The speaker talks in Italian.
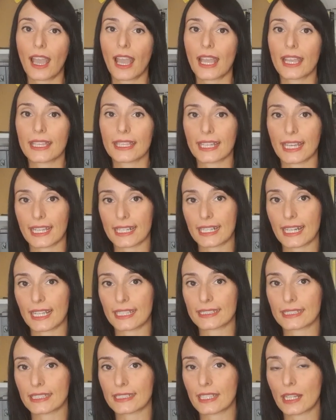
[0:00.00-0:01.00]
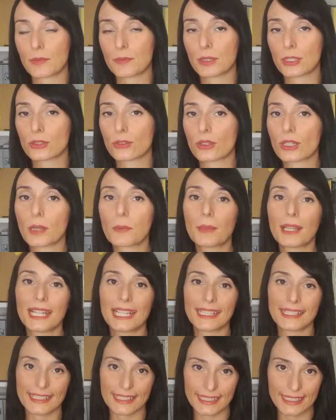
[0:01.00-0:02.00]
è incarnata dal pittore
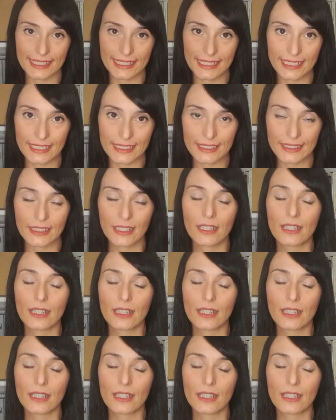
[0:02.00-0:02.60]
Bellini.